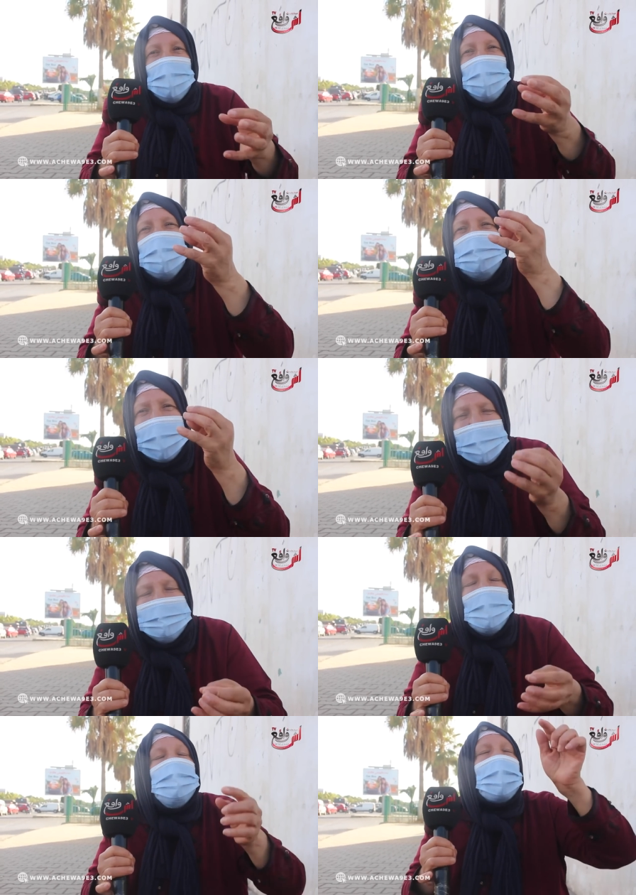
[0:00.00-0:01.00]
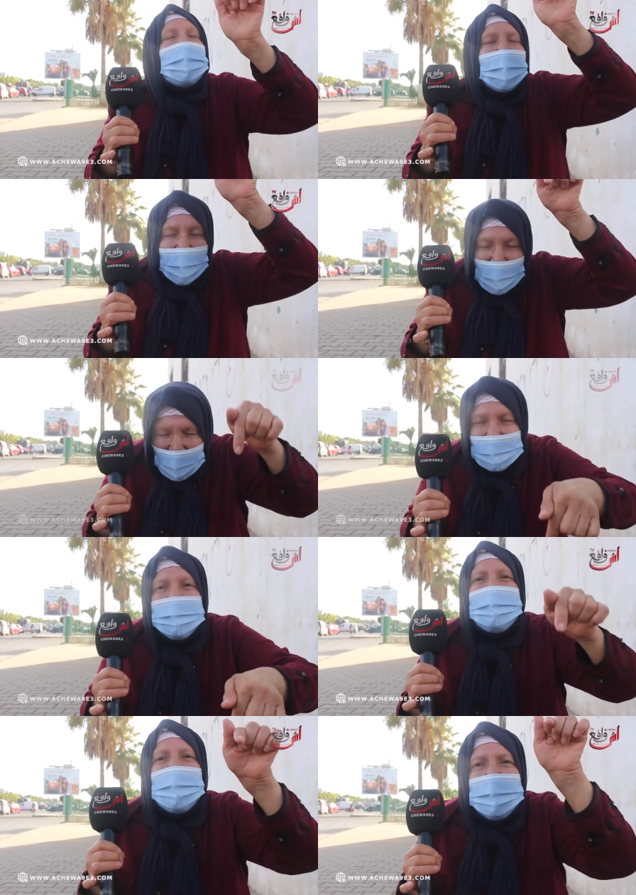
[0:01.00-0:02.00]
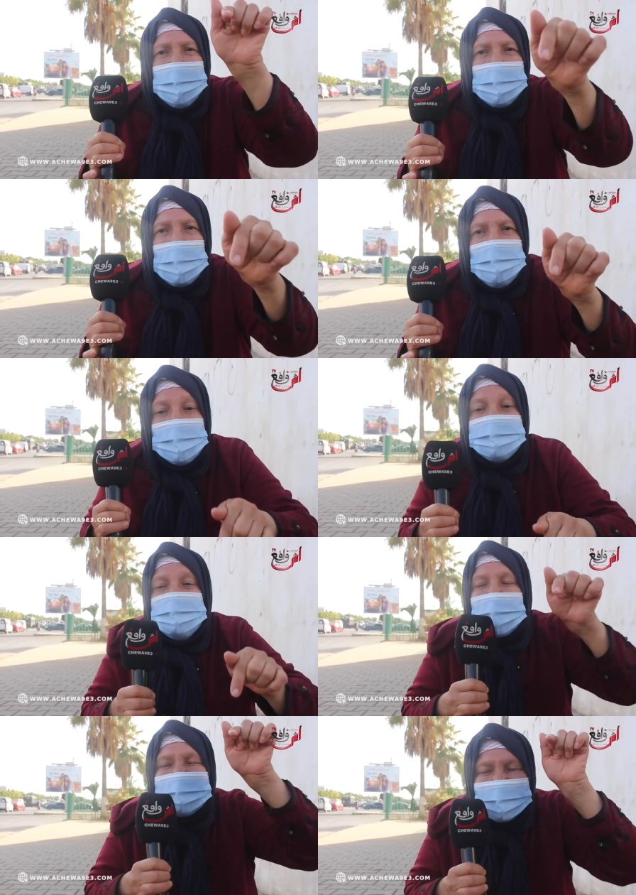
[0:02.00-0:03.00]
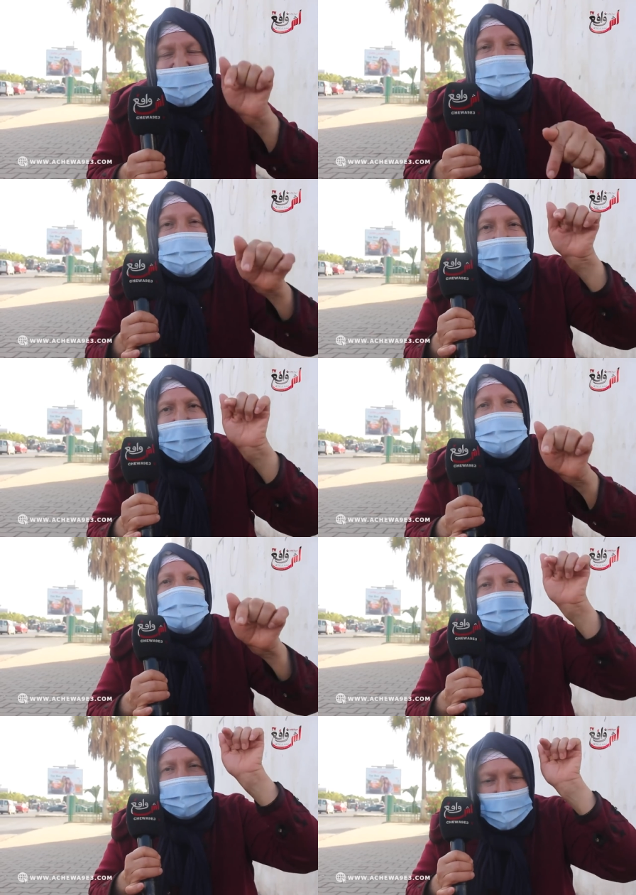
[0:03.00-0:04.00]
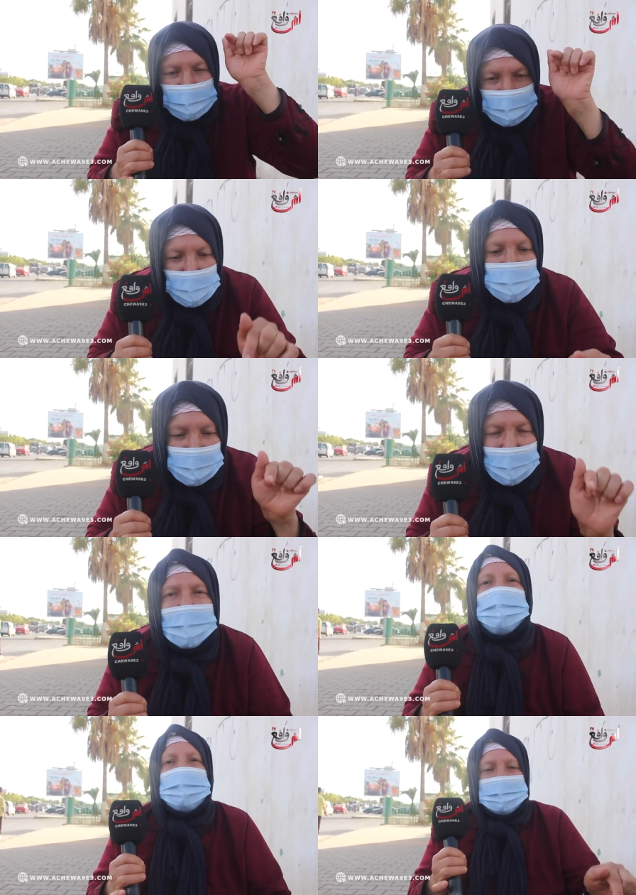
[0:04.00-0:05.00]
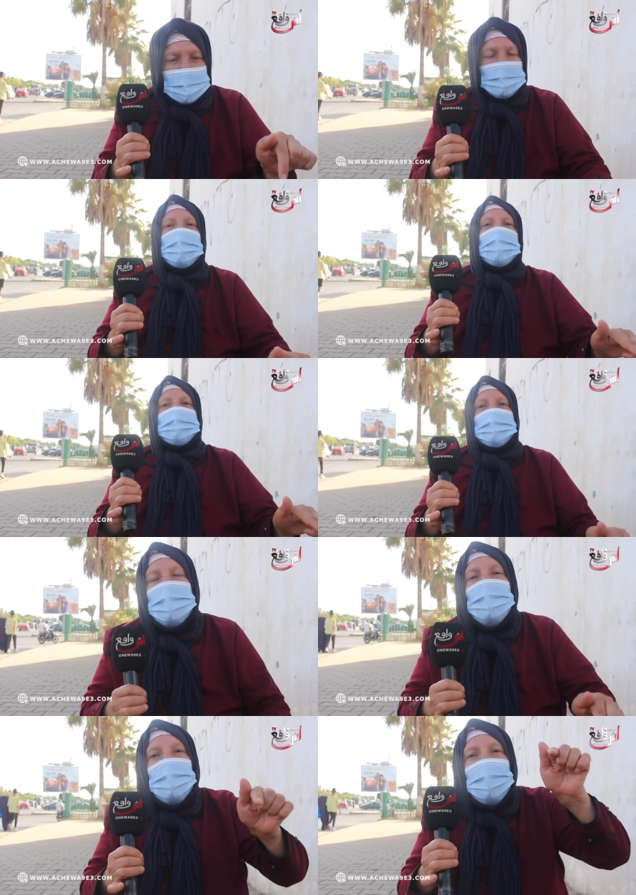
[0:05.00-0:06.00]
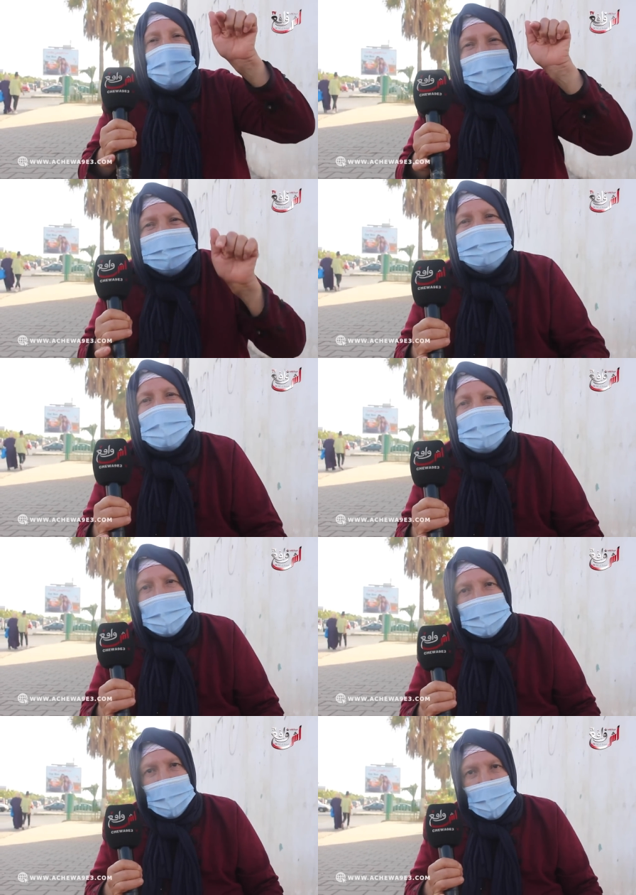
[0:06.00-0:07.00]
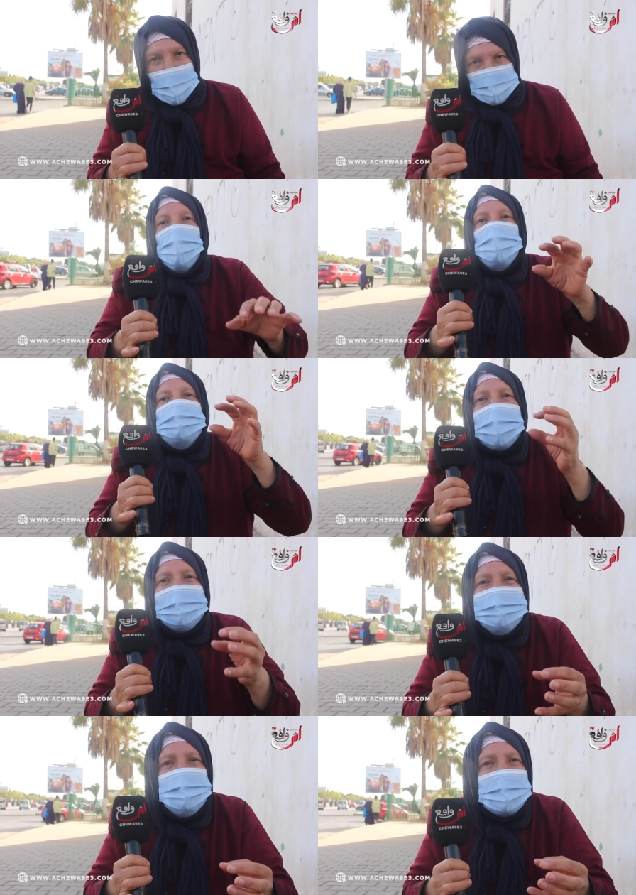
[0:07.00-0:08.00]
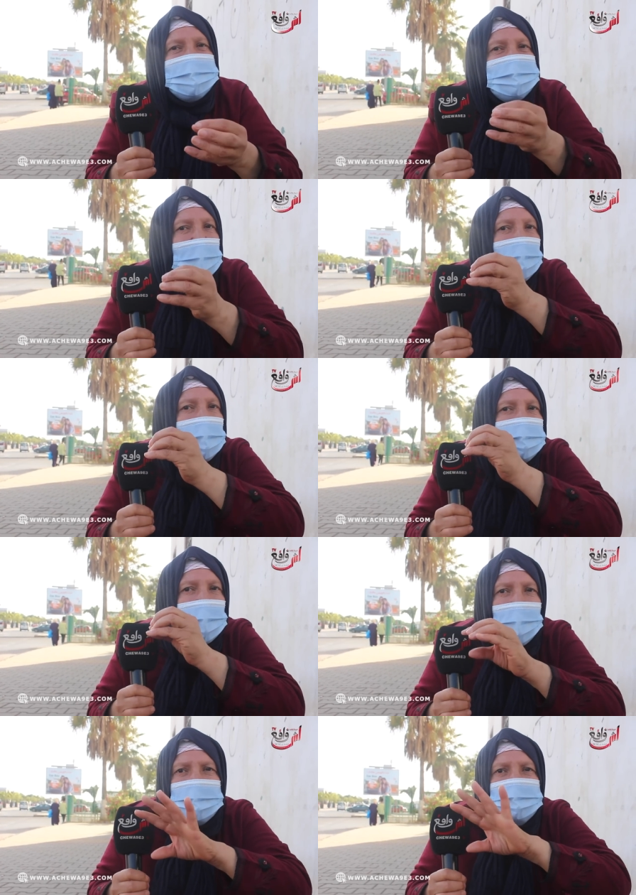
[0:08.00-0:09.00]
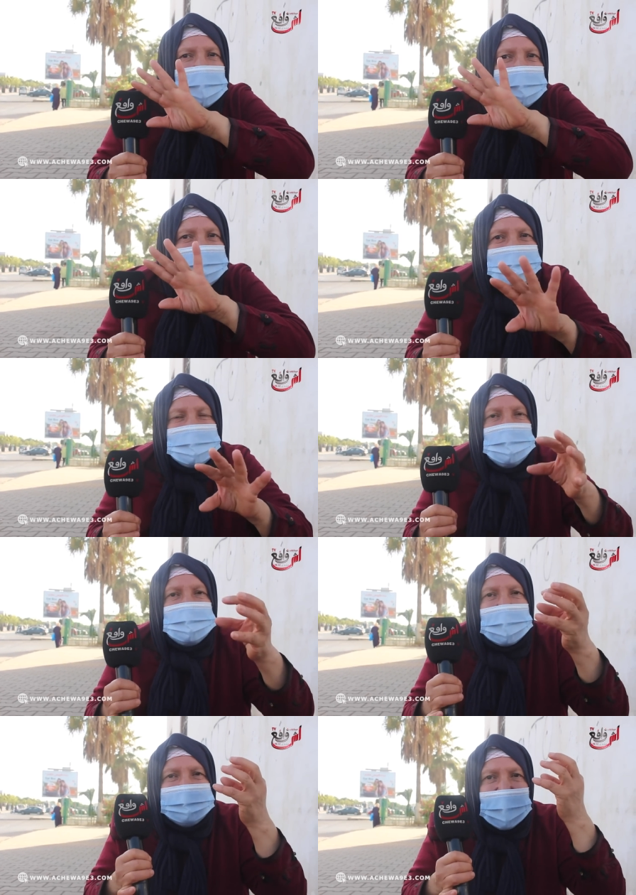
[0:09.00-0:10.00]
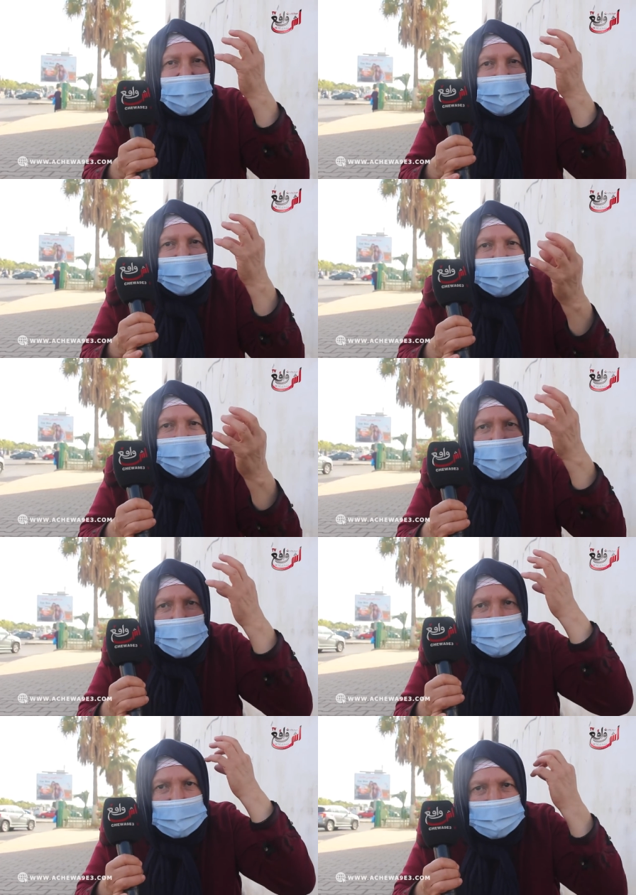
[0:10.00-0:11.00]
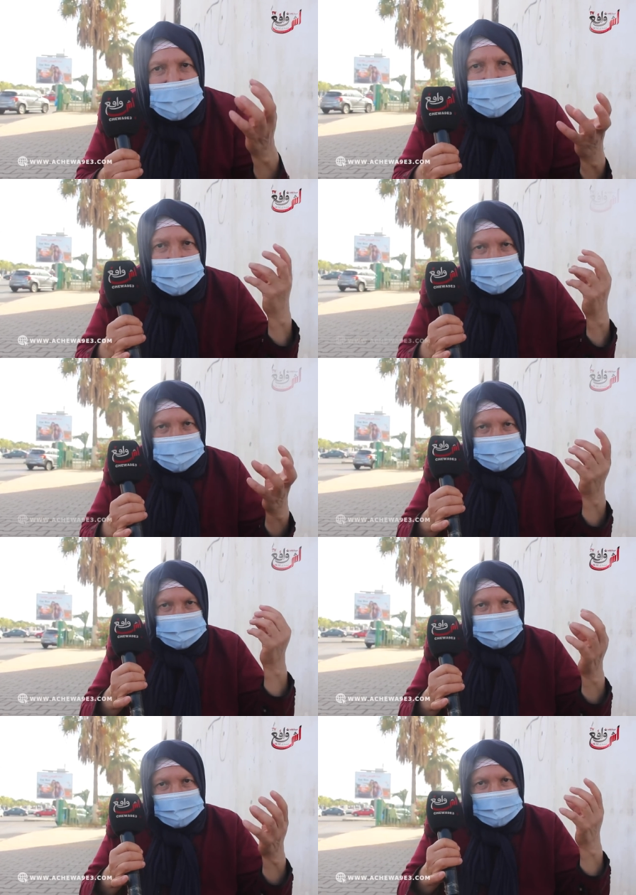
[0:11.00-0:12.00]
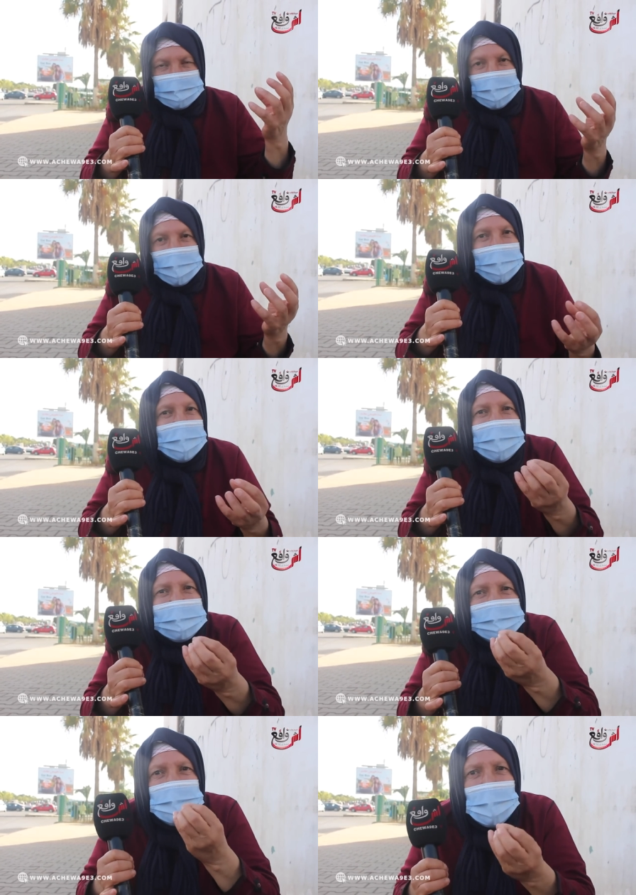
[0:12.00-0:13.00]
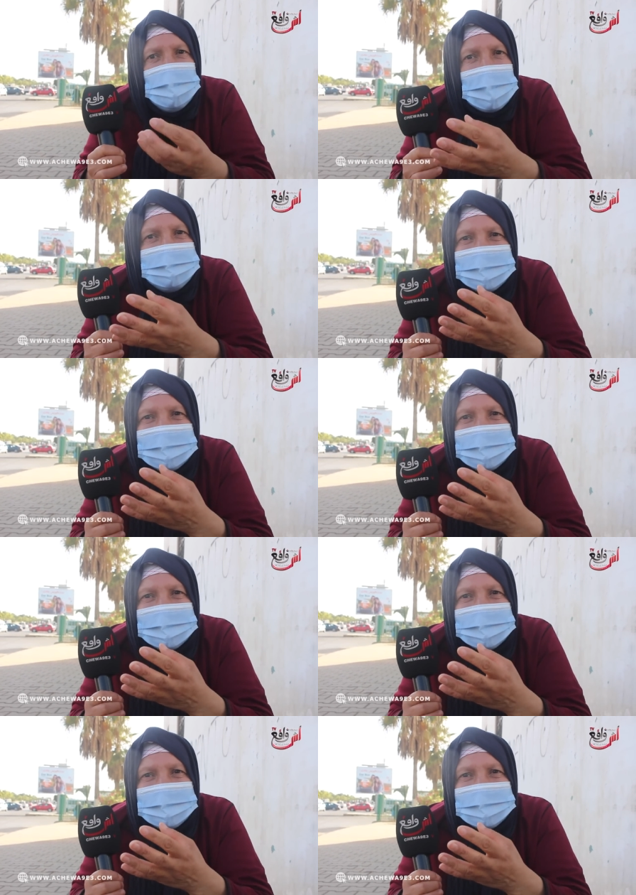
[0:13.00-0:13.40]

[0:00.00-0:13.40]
وبناتها وباقا حاليا انا في الحمام 17 عام وانا في الحمام وباقا فيه دابا وكنصرف عليها وبناتها ما كتعومهم ما كتغسل بناتها عامرين كلهم قمل علاش الام ما